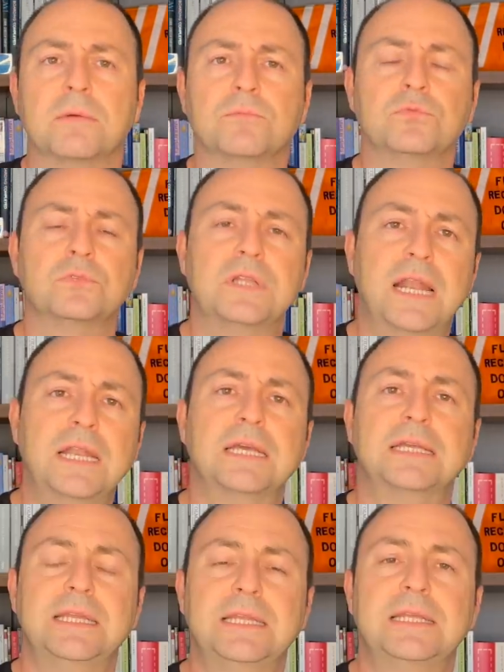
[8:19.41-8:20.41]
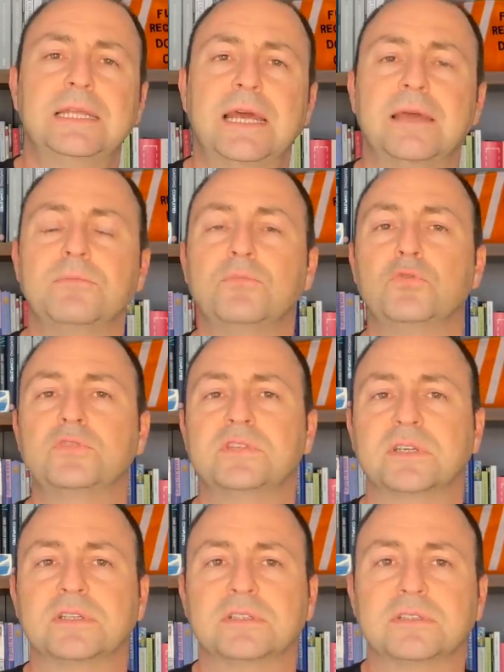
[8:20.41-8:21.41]
Bunlarla ilgili en büyük
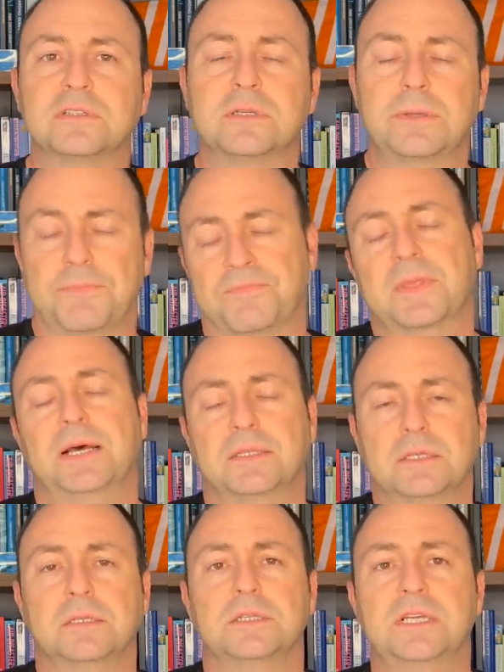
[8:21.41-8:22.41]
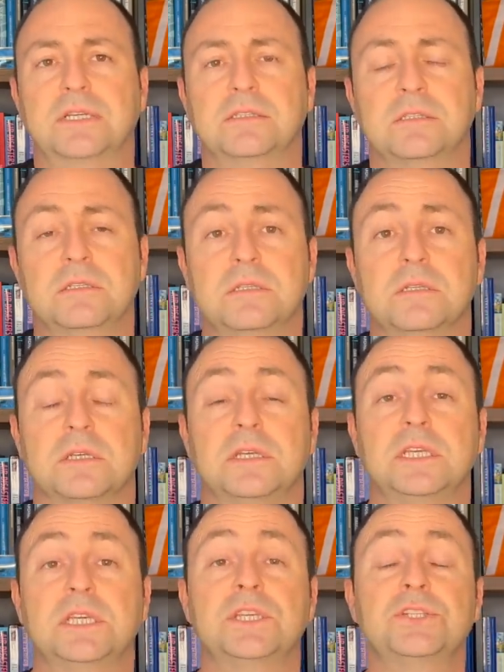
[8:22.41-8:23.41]
sıkıntı hatırlayacaksınız
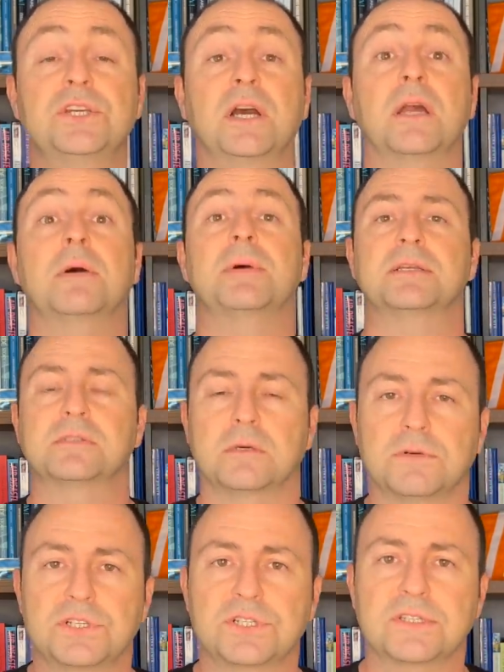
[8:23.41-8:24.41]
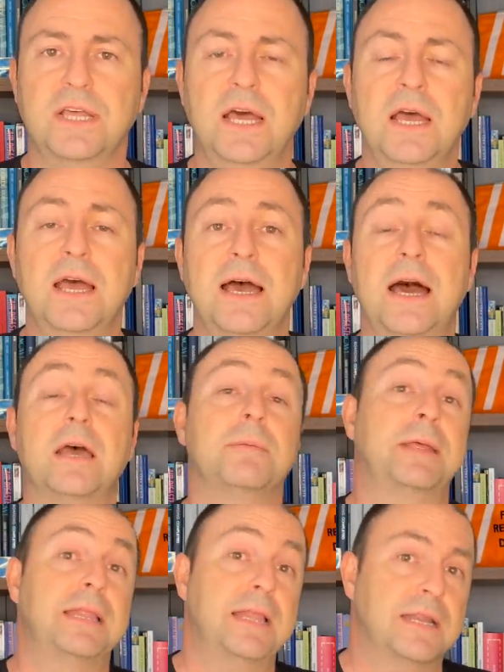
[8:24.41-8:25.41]
2. Karabağ Savaşı'nda
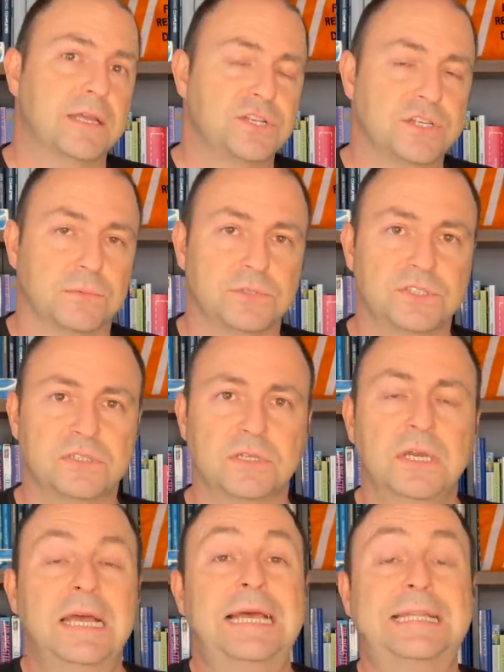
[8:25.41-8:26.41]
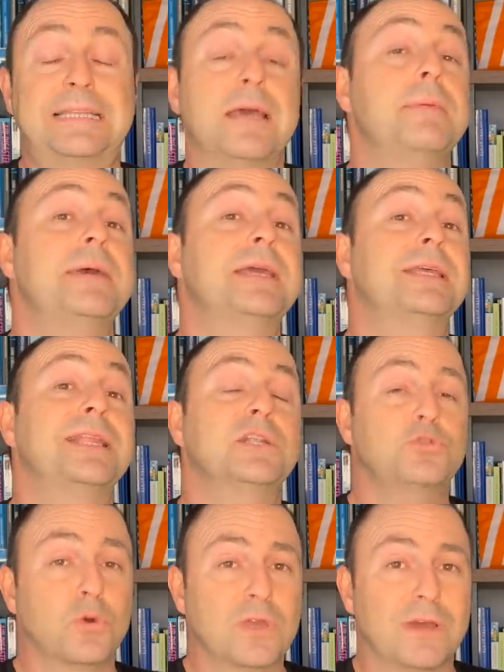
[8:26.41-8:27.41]
Ermeniler yaşamıştı. TB2'ler
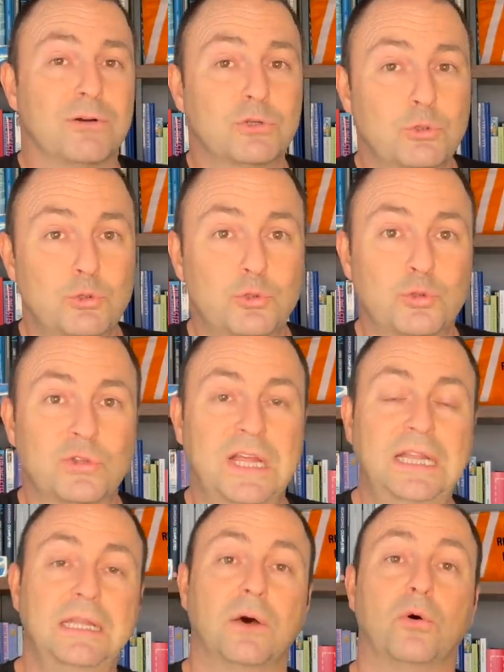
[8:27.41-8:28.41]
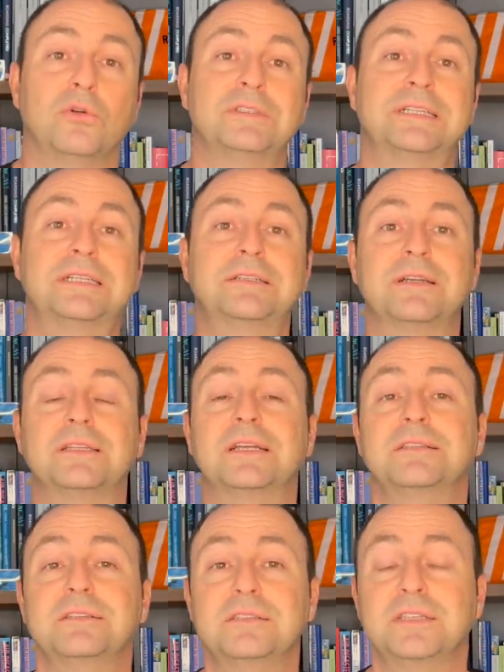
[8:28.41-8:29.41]
çok yavaş uçtuğundan onların radar
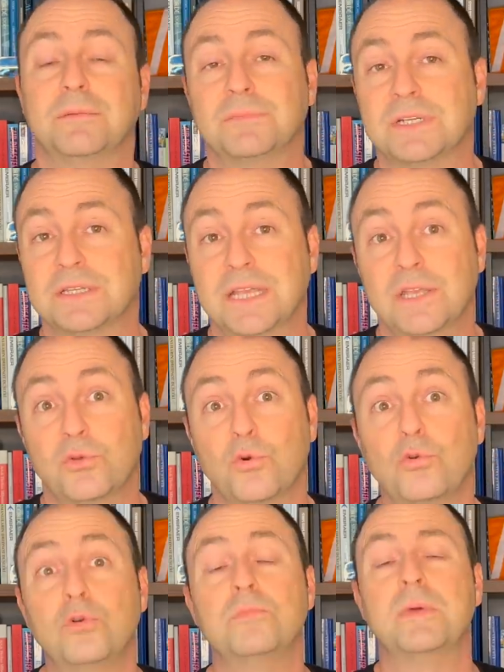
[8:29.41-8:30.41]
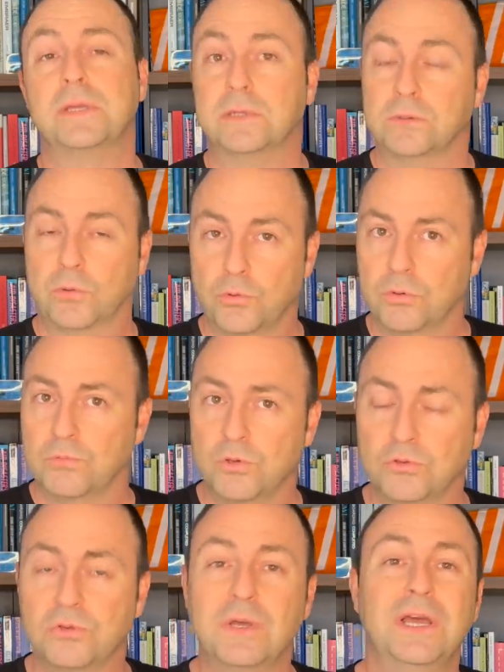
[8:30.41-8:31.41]
sistemlerinde görülme,
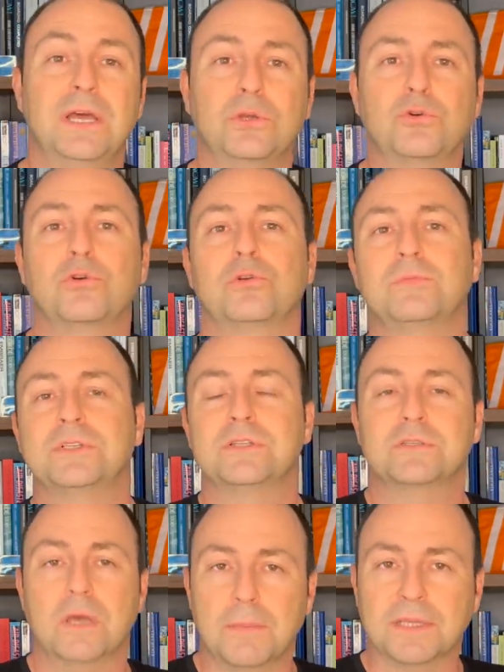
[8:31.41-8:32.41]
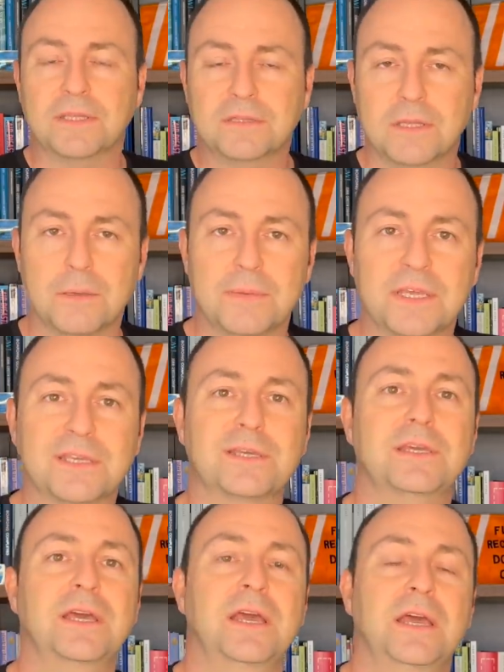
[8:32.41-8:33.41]
görülmüyordu. Görülmediği zaman da
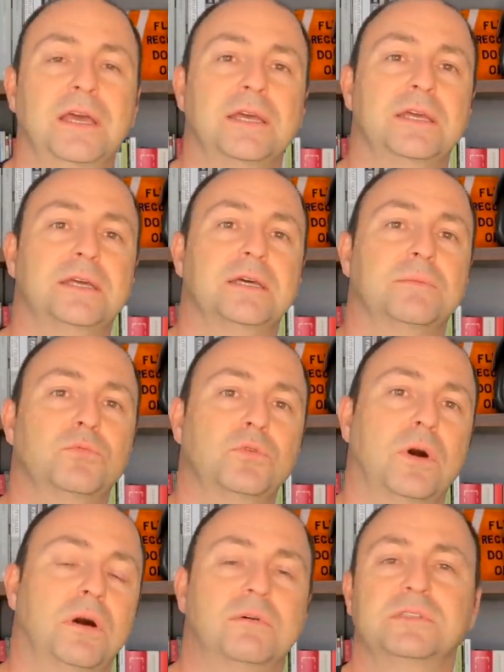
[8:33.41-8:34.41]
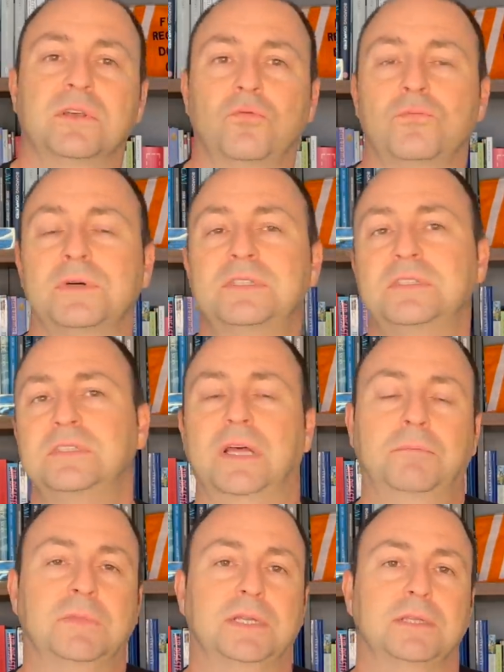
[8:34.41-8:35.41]
TB2 e, bu hava savunma
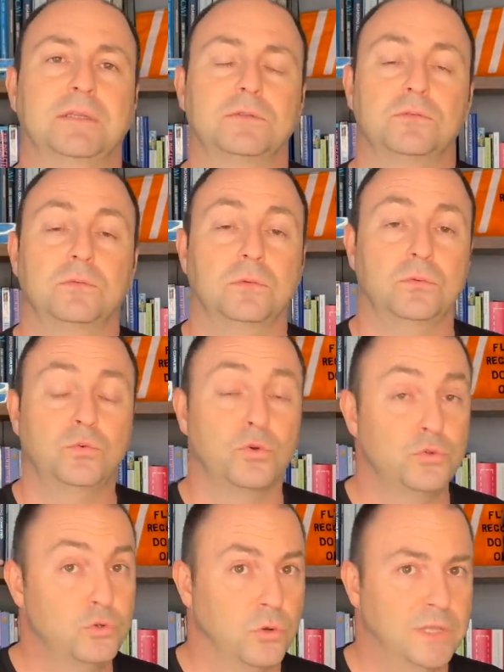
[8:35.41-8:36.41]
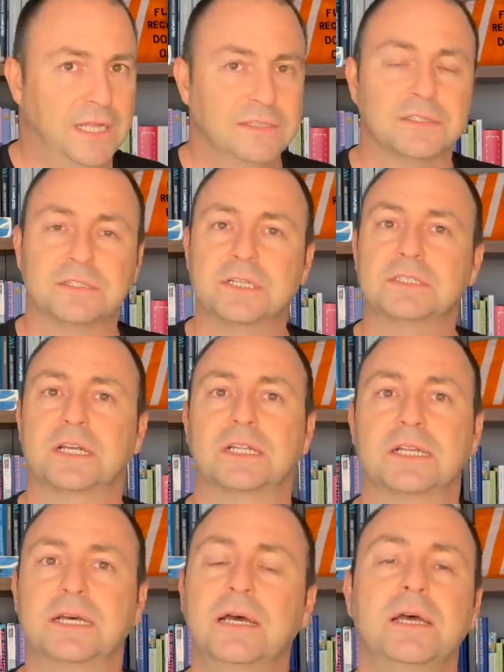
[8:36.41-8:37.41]
sistemlerinin gözü olan
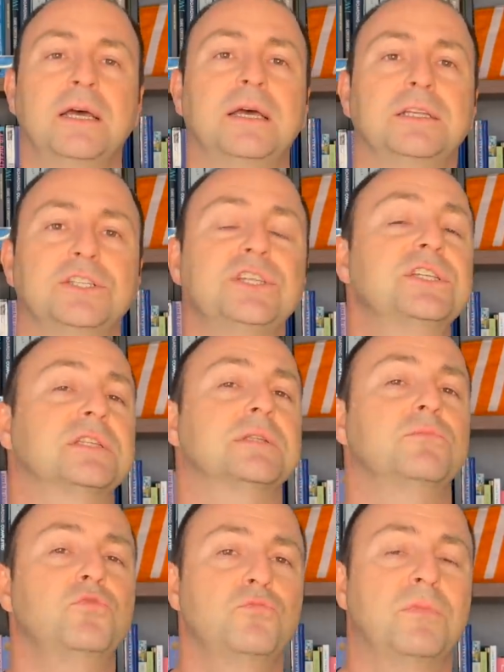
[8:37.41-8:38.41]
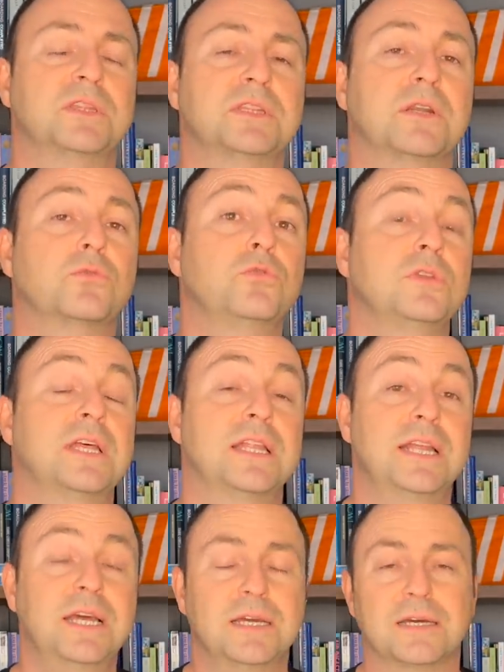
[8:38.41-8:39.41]
radarlara çeşitli mühimmatlar
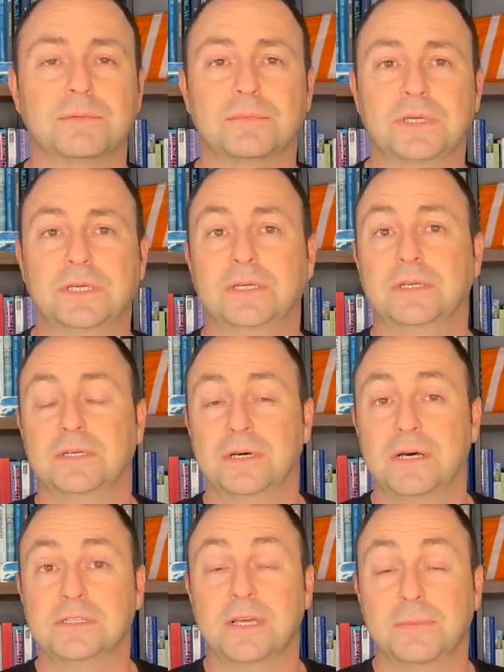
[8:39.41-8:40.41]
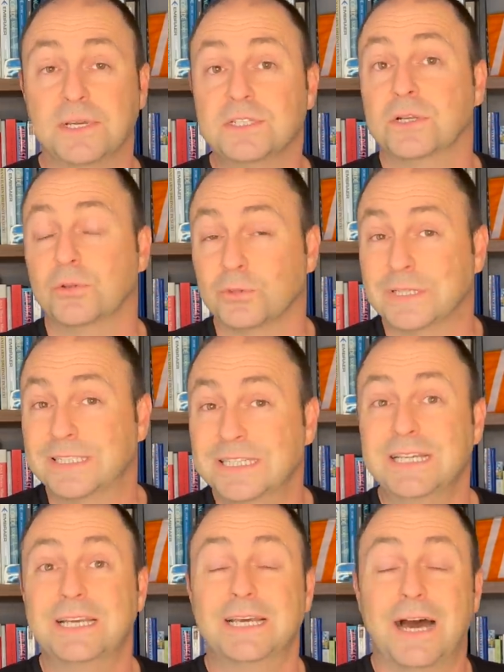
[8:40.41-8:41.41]
kullanarak e, Azerbaycan onları
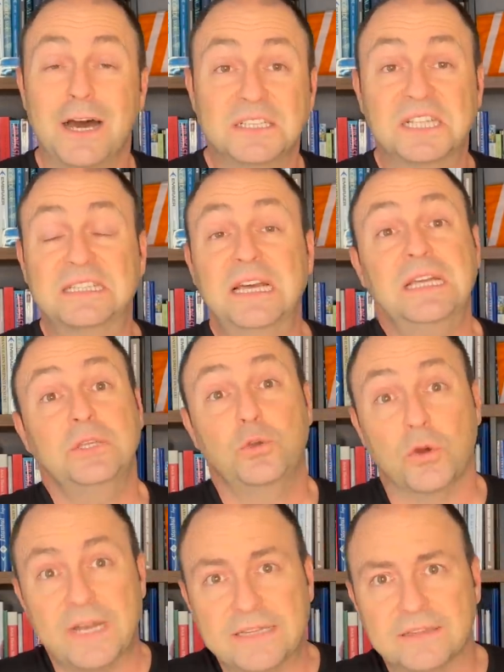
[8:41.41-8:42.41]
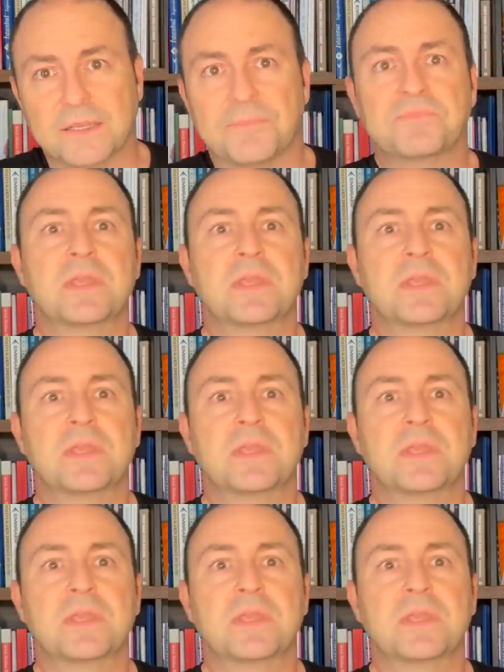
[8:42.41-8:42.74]
adeta kör etti.